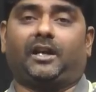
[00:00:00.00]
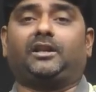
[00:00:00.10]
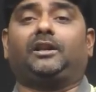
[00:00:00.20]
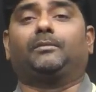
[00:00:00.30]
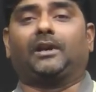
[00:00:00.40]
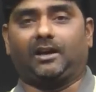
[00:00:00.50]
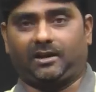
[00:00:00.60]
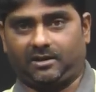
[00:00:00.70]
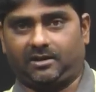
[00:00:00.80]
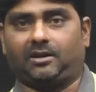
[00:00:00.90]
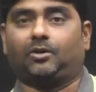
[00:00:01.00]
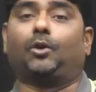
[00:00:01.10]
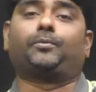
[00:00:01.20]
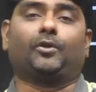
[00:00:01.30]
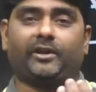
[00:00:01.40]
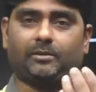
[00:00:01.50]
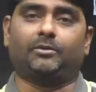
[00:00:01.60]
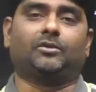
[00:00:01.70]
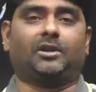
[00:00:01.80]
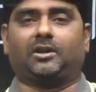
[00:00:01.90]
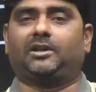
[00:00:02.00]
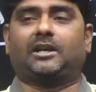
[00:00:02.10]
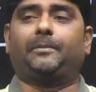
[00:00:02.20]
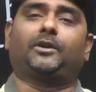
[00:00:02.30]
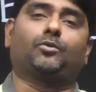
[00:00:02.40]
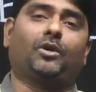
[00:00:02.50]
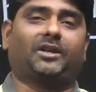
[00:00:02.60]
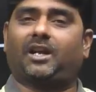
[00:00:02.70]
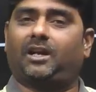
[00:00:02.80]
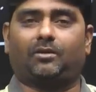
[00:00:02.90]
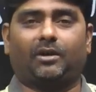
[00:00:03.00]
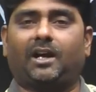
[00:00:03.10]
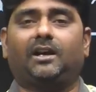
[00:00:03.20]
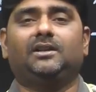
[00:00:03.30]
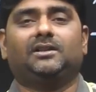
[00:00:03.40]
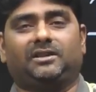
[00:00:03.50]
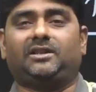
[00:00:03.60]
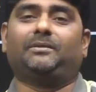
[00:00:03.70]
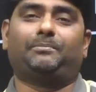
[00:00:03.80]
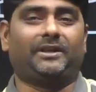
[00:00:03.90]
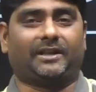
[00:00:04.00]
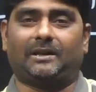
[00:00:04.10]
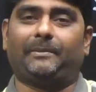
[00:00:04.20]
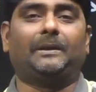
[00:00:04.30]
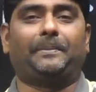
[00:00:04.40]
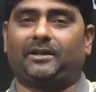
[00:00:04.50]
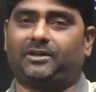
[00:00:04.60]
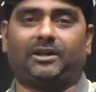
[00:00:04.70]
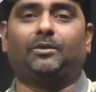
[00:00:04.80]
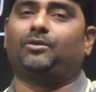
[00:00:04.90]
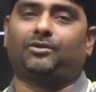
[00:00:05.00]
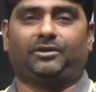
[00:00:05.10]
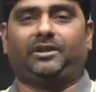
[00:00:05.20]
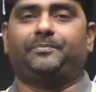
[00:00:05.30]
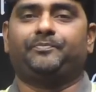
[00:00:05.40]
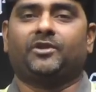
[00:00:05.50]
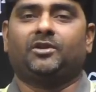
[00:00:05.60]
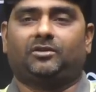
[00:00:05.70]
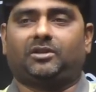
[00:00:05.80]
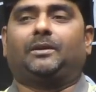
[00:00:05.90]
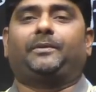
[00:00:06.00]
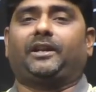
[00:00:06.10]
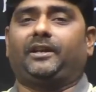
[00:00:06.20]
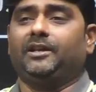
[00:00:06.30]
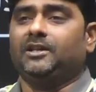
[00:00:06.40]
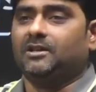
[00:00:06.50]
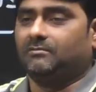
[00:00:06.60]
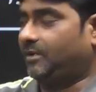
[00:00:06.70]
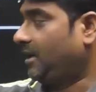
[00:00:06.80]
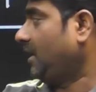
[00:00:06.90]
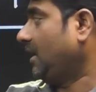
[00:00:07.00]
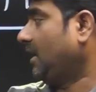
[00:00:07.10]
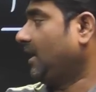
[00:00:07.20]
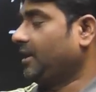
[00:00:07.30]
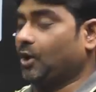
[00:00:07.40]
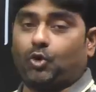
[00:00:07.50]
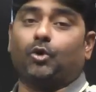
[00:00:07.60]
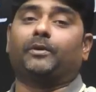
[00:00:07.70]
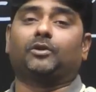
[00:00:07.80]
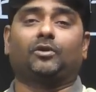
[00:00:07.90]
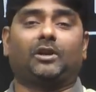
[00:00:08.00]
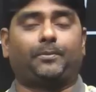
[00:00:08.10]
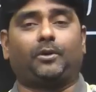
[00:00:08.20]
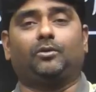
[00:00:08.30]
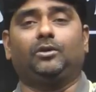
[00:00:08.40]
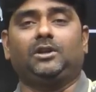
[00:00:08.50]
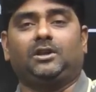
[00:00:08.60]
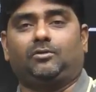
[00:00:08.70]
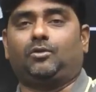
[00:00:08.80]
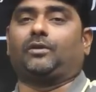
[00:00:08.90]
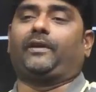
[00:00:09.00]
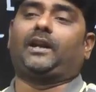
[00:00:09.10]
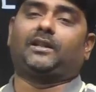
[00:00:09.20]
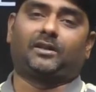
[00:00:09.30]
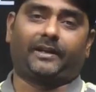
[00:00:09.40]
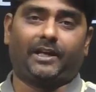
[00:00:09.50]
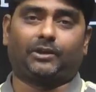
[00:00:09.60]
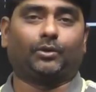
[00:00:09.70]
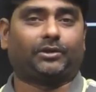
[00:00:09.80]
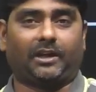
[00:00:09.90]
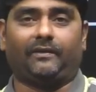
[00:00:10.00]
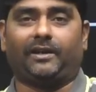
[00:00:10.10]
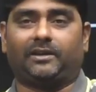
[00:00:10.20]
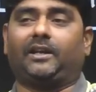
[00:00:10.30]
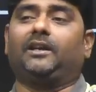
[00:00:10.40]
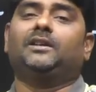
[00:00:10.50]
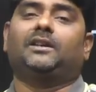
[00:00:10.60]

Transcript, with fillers: ఏది మన గ్రూప్ టూ ఇంతమంది ఉన్నా కదా కాబట్టి కోర్టుకు వెళ్ళినా కూడా ఇది ఇబ్బందికరమైన పరిస్థితే ఉంటుంది సో కాబట్టి మరి ఎక్కువ మంది ఉన్నప్పుడు ఒకవేళ అందరూ కలిసి ఒకసారి వెళ్తే